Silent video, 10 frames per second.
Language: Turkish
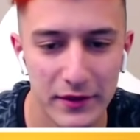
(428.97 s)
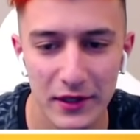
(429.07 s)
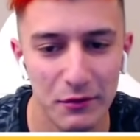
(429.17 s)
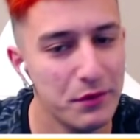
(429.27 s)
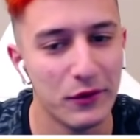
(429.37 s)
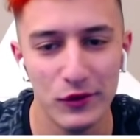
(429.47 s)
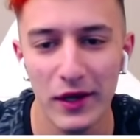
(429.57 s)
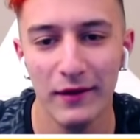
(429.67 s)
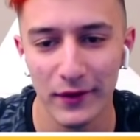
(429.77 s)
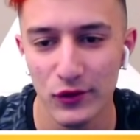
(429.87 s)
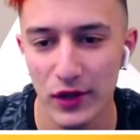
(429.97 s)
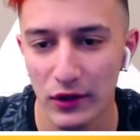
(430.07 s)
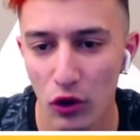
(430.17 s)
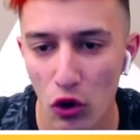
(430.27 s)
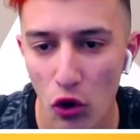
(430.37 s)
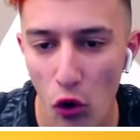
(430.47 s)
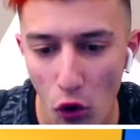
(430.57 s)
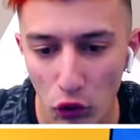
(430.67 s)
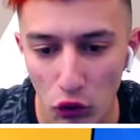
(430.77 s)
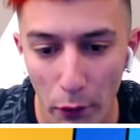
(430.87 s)
Mr. P güzel ama güzel.
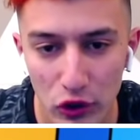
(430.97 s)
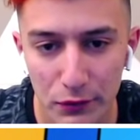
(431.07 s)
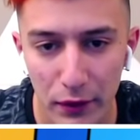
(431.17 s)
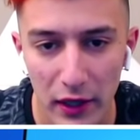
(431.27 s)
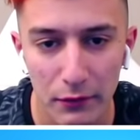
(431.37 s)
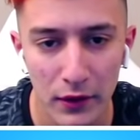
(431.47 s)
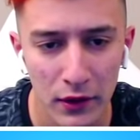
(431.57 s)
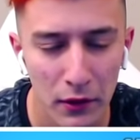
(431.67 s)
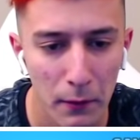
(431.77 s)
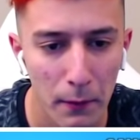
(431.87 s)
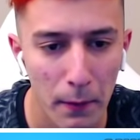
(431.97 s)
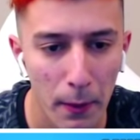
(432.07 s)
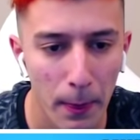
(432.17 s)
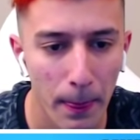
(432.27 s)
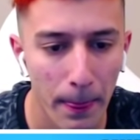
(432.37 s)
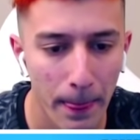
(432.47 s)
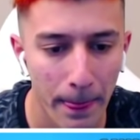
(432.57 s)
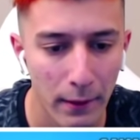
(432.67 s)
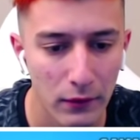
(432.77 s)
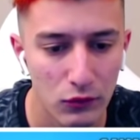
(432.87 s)
Robo Spike mı?
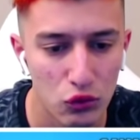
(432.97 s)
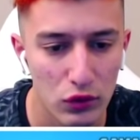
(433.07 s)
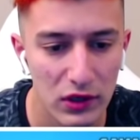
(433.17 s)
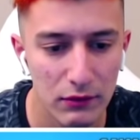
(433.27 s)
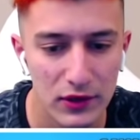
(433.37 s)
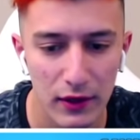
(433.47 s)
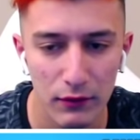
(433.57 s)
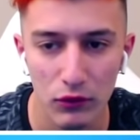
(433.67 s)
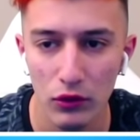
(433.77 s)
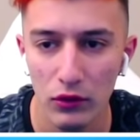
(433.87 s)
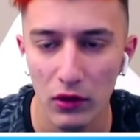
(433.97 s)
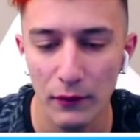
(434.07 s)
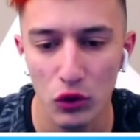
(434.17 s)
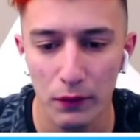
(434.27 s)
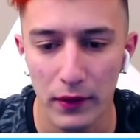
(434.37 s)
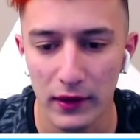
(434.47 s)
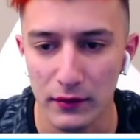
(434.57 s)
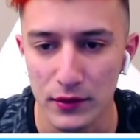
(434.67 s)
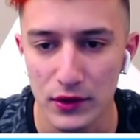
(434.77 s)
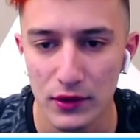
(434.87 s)
Çok iyiymiş lan bu. Ama çok
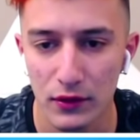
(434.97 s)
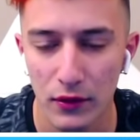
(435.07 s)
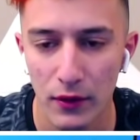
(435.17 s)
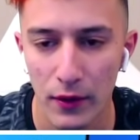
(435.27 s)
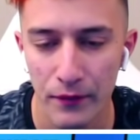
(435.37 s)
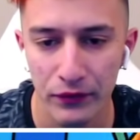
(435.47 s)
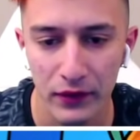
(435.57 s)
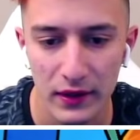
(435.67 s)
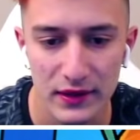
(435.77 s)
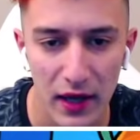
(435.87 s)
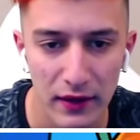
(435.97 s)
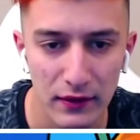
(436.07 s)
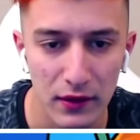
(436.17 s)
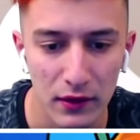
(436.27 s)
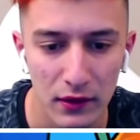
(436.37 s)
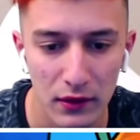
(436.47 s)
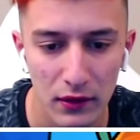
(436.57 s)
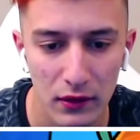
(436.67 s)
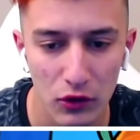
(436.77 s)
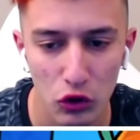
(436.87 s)
pahalıymış. Sandy.
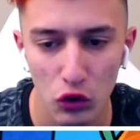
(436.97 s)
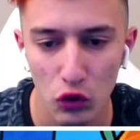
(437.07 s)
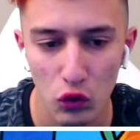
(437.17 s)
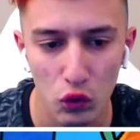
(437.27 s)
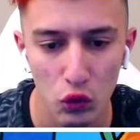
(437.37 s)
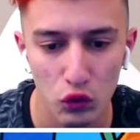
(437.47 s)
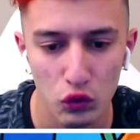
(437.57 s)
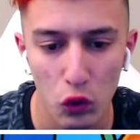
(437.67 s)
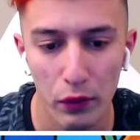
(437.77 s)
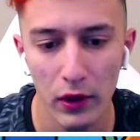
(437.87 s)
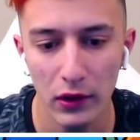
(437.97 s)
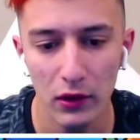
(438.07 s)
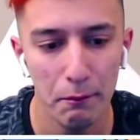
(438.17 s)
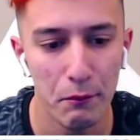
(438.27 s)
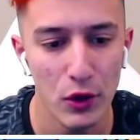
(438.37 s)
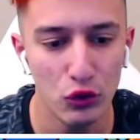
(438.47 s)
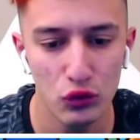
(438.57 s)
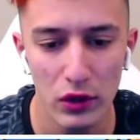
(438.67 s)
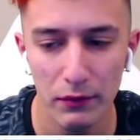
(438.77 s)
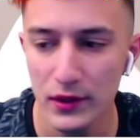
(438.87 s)
Çok pahalı lan.
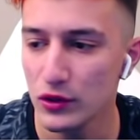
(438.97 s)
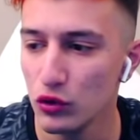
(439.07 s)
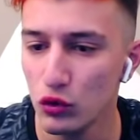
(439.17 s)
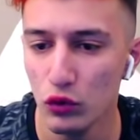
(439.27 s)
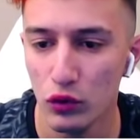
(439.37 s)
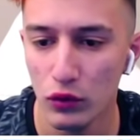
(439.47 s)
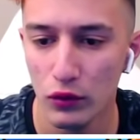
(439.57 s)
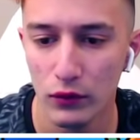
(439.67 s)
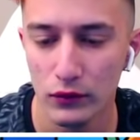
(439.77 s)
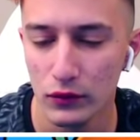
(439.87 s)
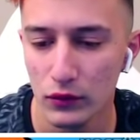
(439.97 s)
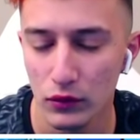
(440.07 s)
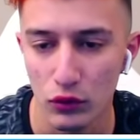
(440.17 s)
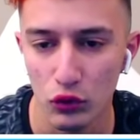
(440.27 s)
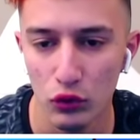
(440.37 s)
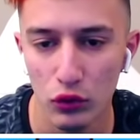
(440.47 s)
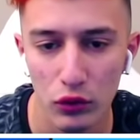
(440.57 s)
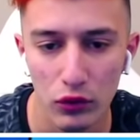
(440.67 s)
500 elmas ne? Yuh. Yuh.